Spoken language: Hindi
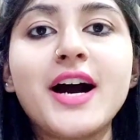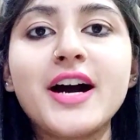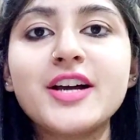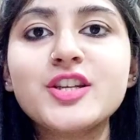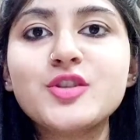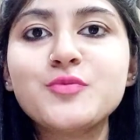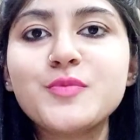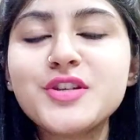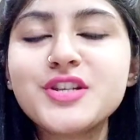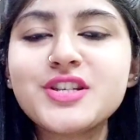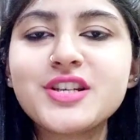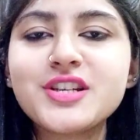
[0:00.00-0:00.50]

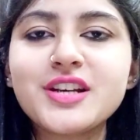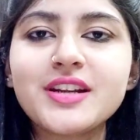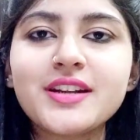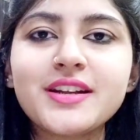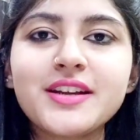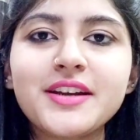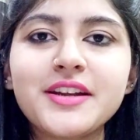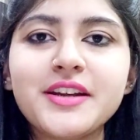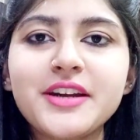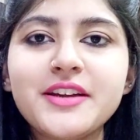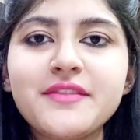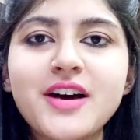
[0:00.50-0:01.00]
आज मैं शेयर
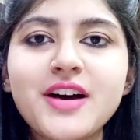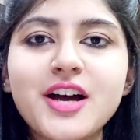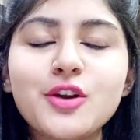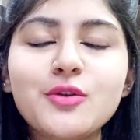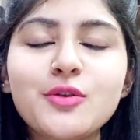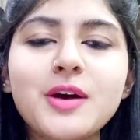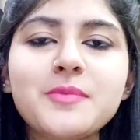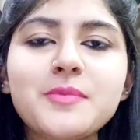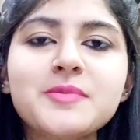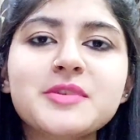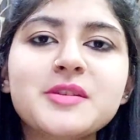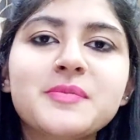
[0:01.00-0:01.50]
करने वाली
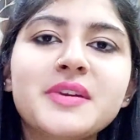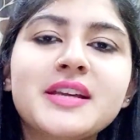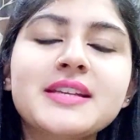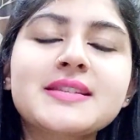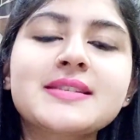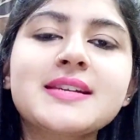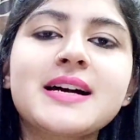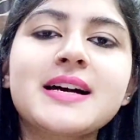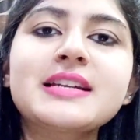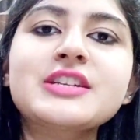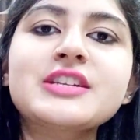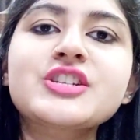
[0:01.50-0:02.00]
हूँ आप सबके
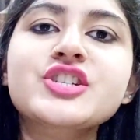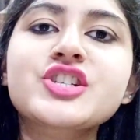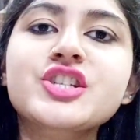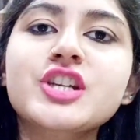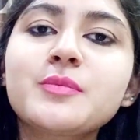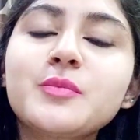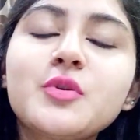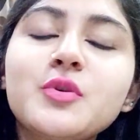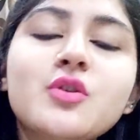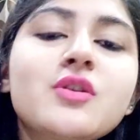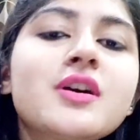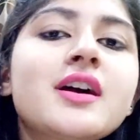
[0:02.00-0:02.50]
साथ
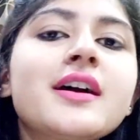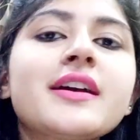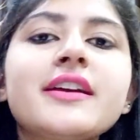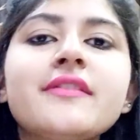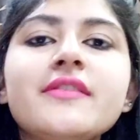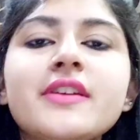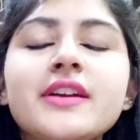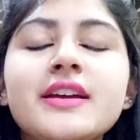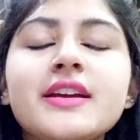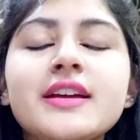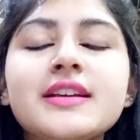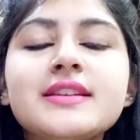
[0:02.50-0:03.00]
शिमोगा
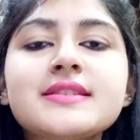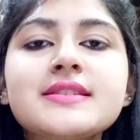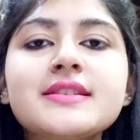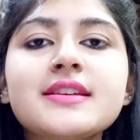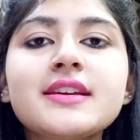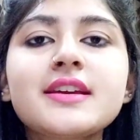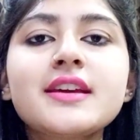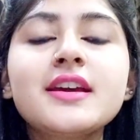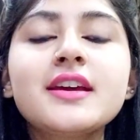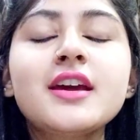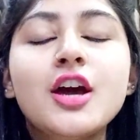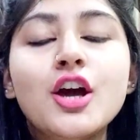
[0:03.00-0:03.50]
की
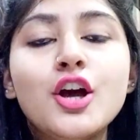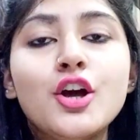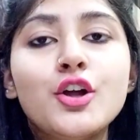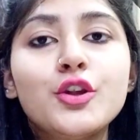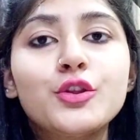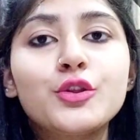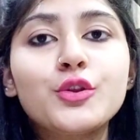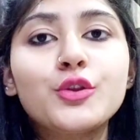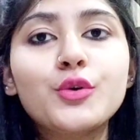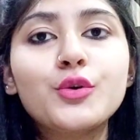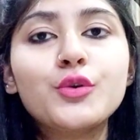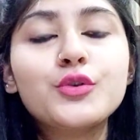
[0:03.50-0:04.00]
वैकेंसी
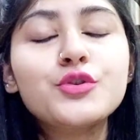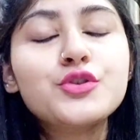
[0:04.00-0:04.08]
तो